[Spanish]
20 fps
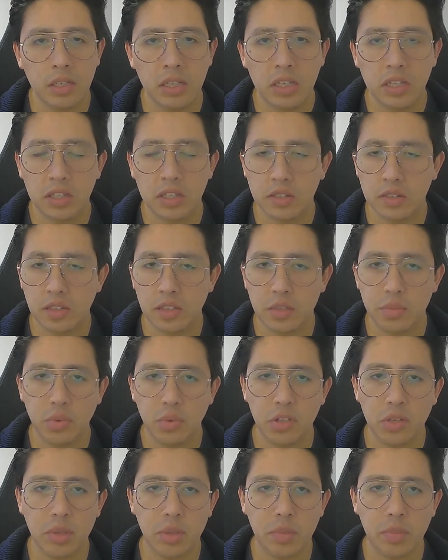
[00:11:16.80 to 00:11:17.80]
está
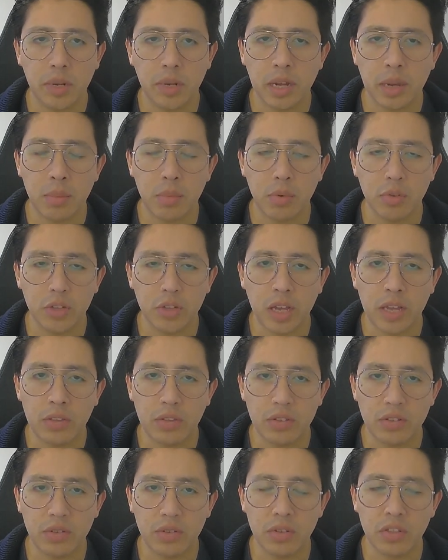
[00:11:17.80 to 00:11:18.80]
disponible para ambos
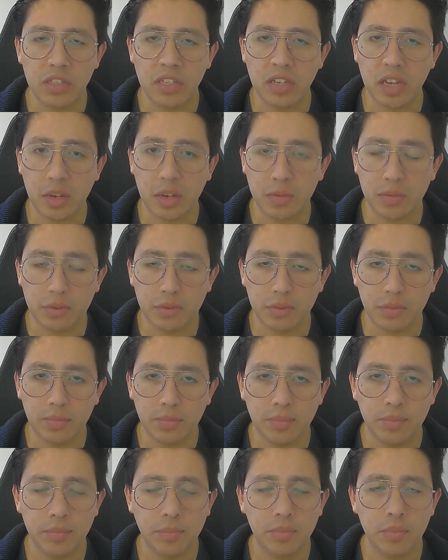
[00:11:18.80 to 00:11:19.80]
Android y iPhone.
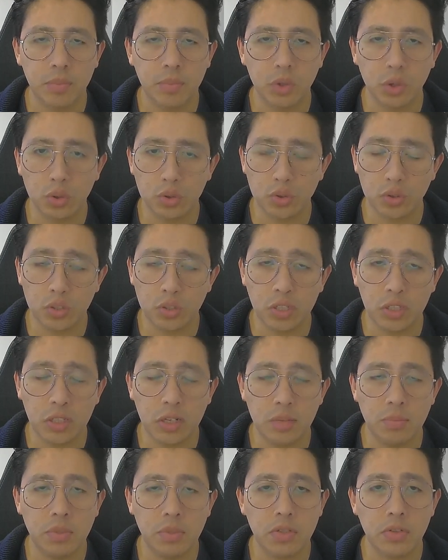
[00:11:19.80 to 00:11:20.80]
Yo uso
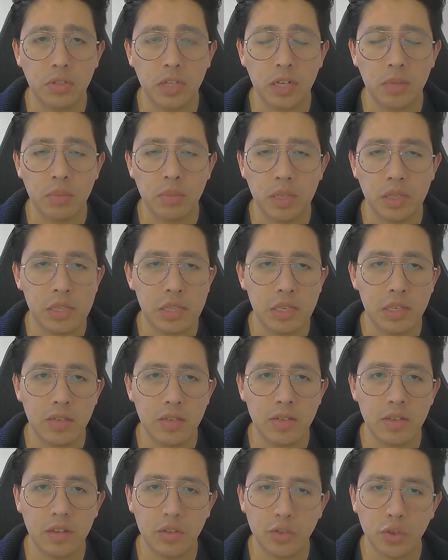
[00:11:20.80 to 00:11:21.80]
Signal personalmente y
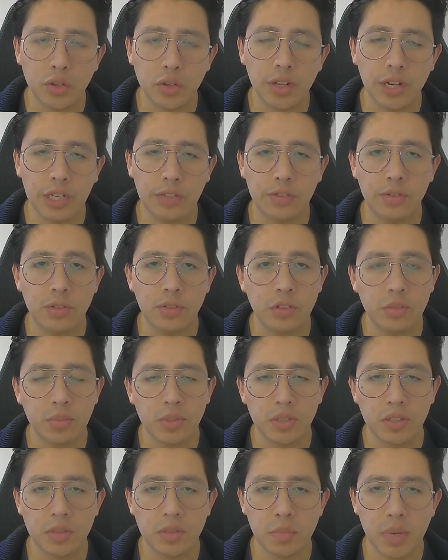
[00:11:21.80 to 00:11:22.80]
estas son las razones
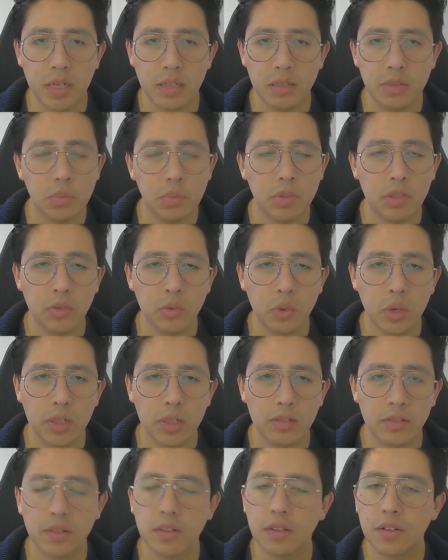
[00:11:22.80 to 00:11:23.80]
principales por las
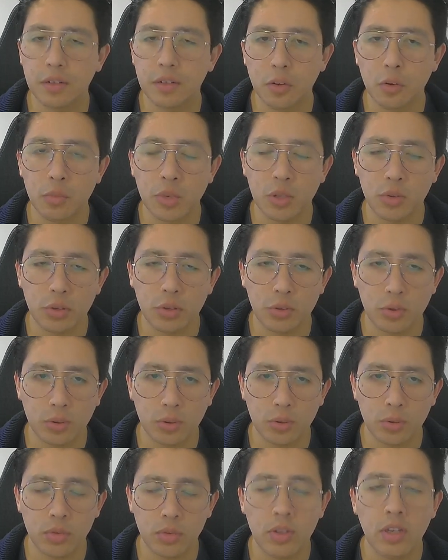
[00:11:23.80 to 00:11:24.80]
cuales les recomiendo a
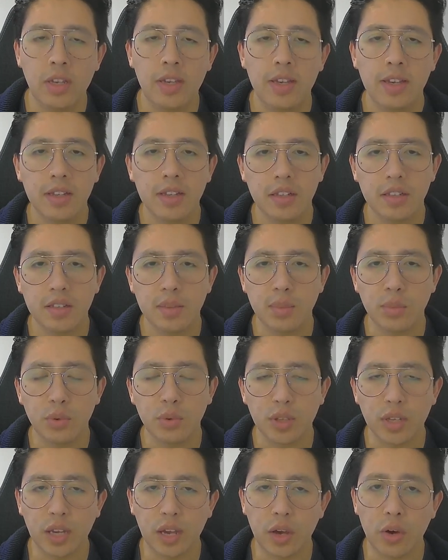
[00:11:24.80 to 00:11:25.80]
todos que se
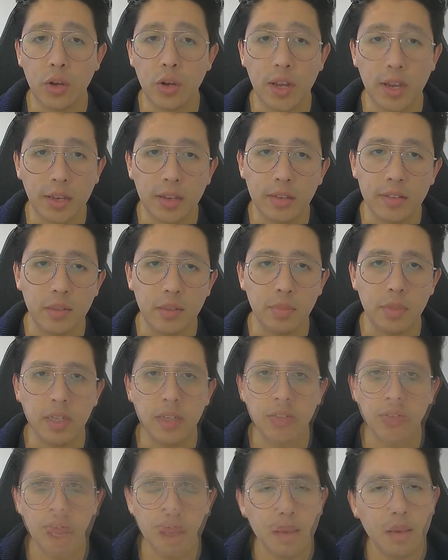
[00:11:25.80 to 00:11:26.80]
muden ahora a esta
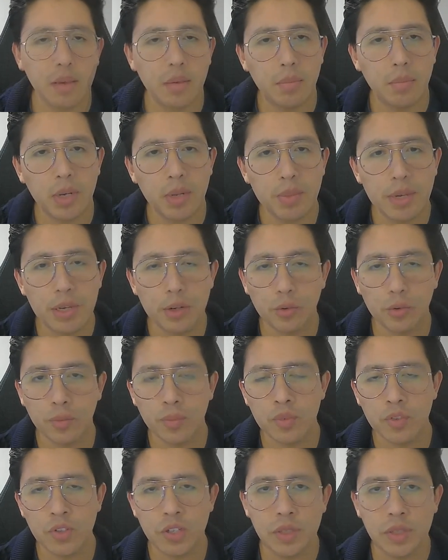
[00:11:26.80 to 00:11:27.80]
aplicación. Primero,
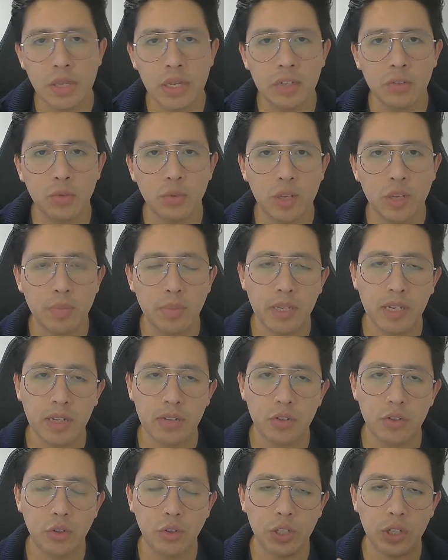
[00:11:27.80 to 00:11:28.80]
Signal es una
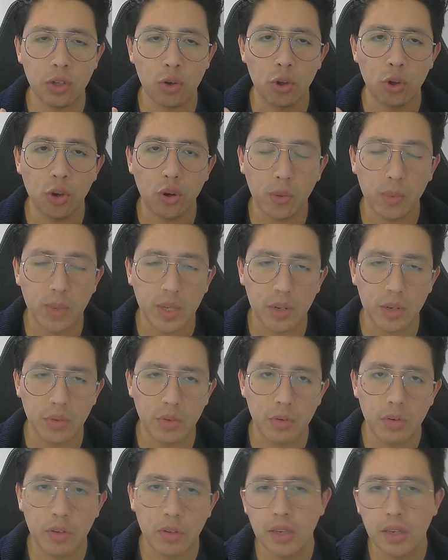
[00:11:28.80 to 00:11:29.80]
aplicación de código abierto.
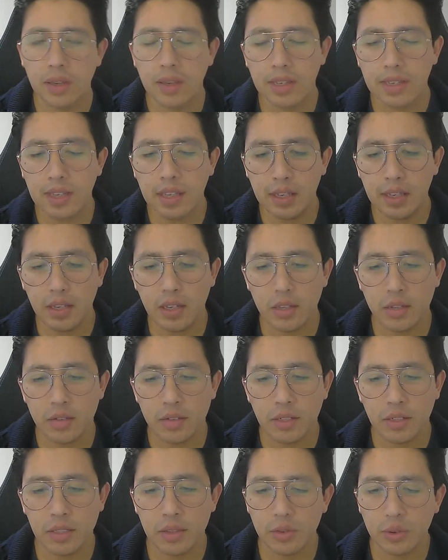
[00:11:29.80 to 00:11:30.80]
¿Qué quiere
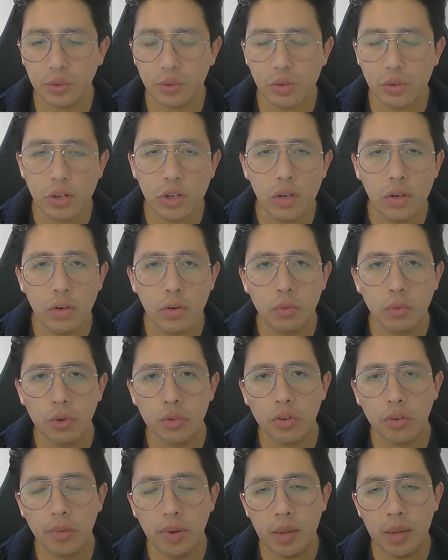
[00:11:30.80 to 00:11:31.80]
decir eso?
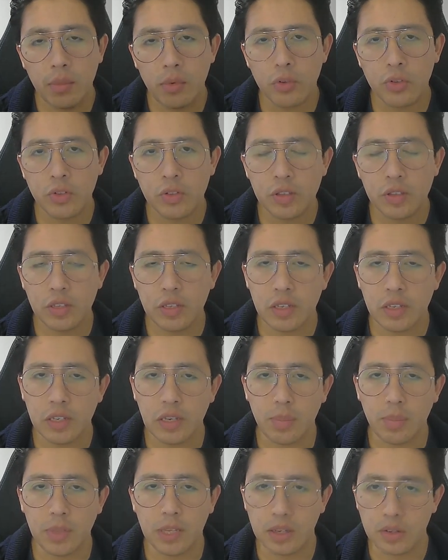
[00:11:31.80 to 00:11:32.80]
Cuando hablamos de
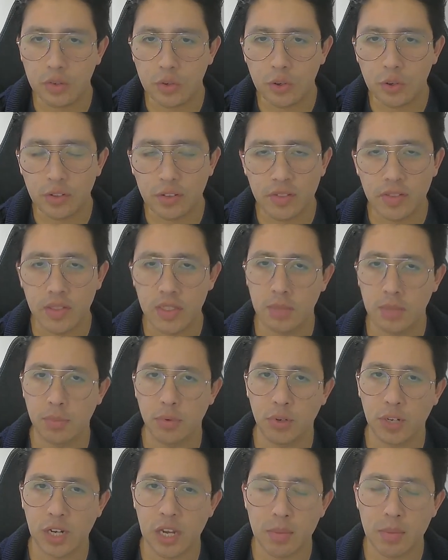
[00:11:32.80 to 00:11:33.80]
aplicaciones y de
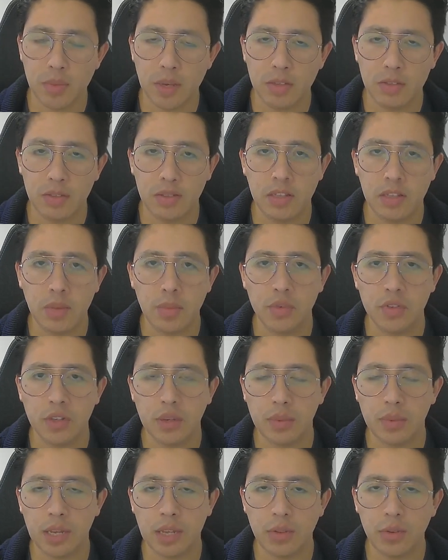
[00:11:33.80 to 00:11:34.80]
programas, estamos
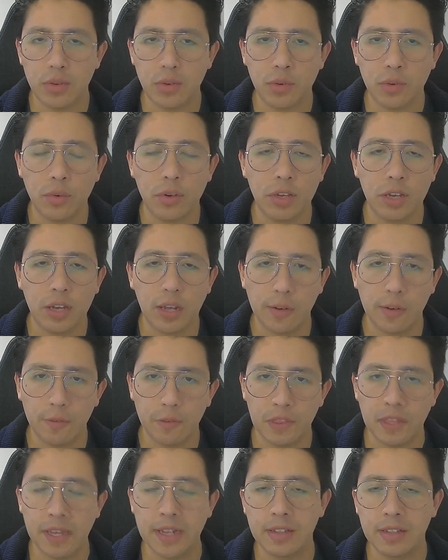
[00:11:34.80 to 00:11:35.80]
hablando al
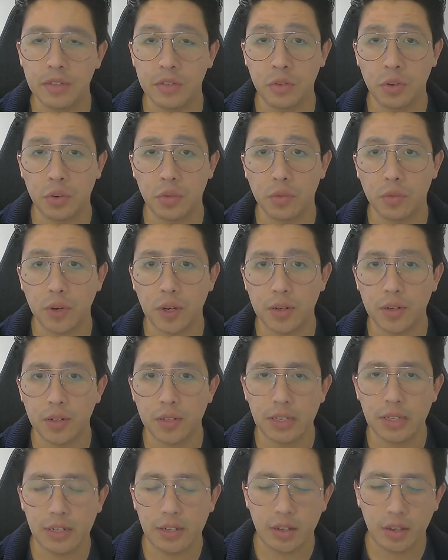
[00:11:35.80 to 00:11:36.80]
final de software.
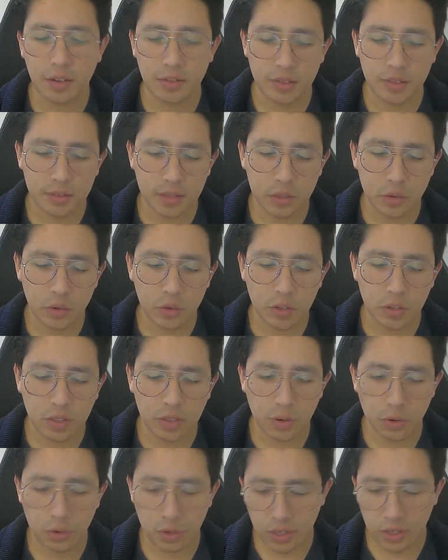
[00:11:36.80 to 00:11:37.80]
Existen dos
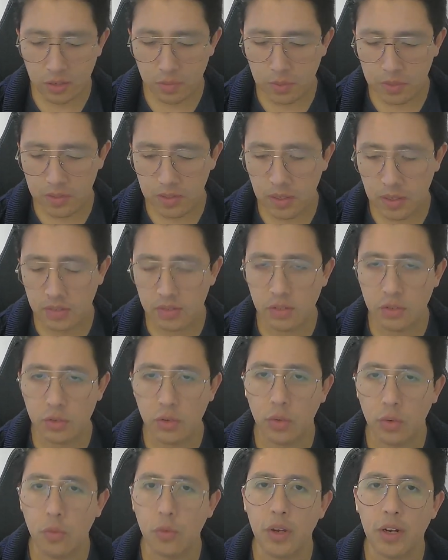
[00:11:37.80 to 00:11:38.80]
categorías básicas de
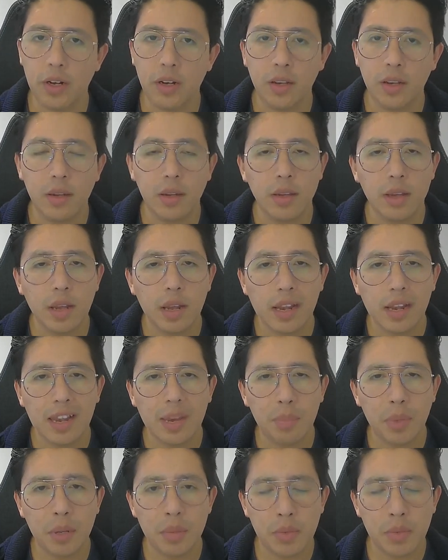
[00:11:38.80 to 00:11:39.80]
software.
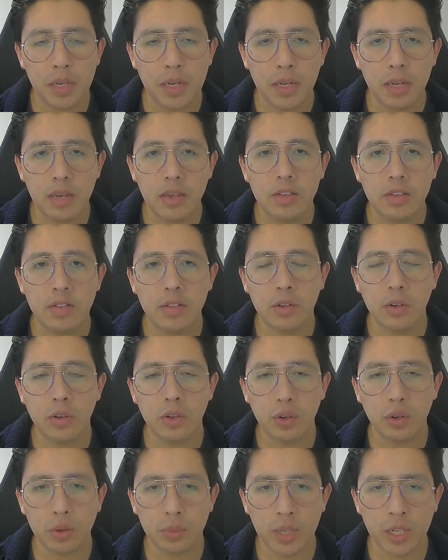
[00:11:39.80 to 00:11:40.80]
La primera es de
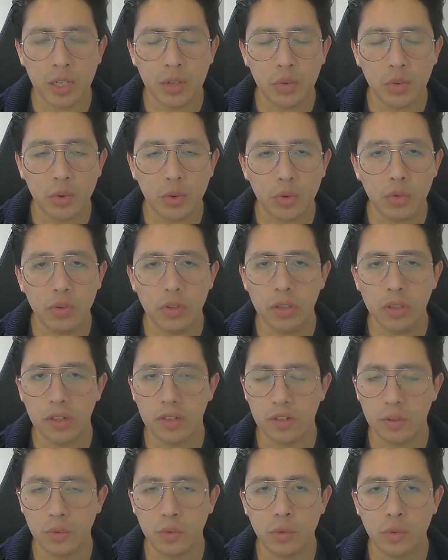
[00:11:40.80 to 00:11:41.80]
código abierto y la
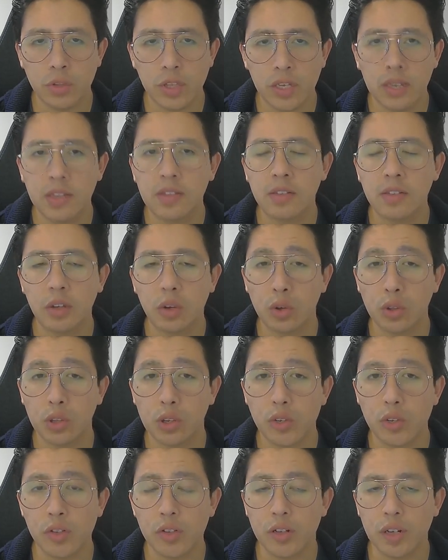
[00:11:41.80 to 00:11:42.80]
segunda es de
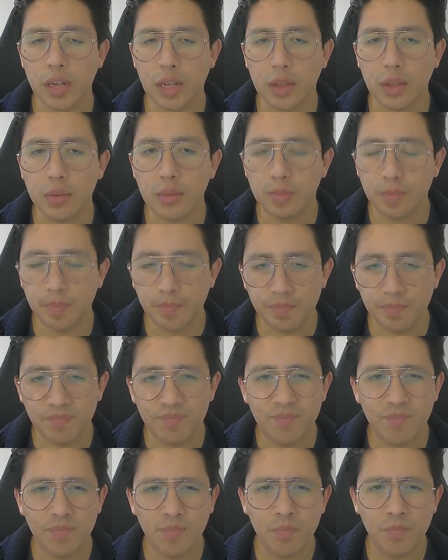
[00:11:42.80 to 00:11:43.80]
código cerrado.
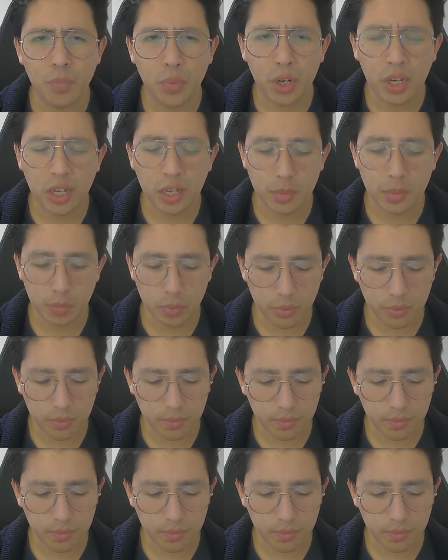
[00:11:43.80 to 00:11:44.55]
Por ejemplo,